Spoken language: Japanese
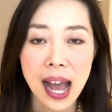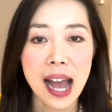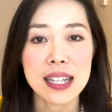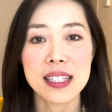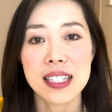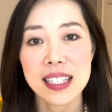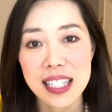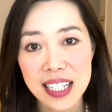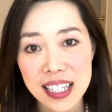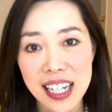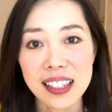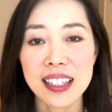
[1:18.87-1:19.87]
小
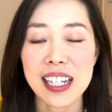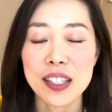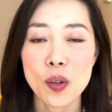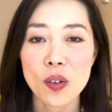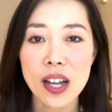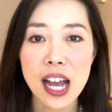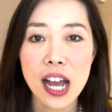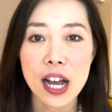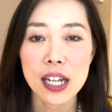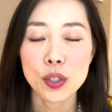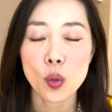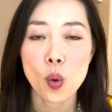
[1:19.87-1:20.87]
豆だったりと
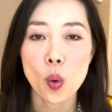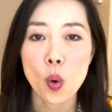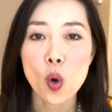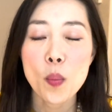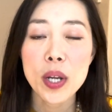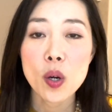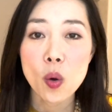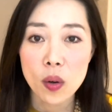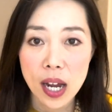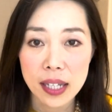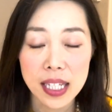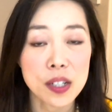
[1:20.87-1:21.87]
かあとお米の粉
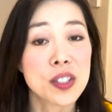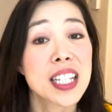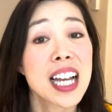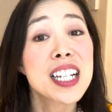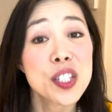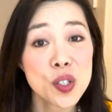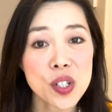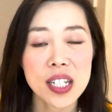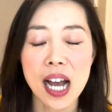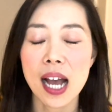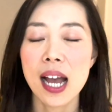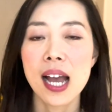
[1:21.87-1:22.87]
たくさん種類
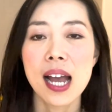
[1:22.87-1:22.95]
が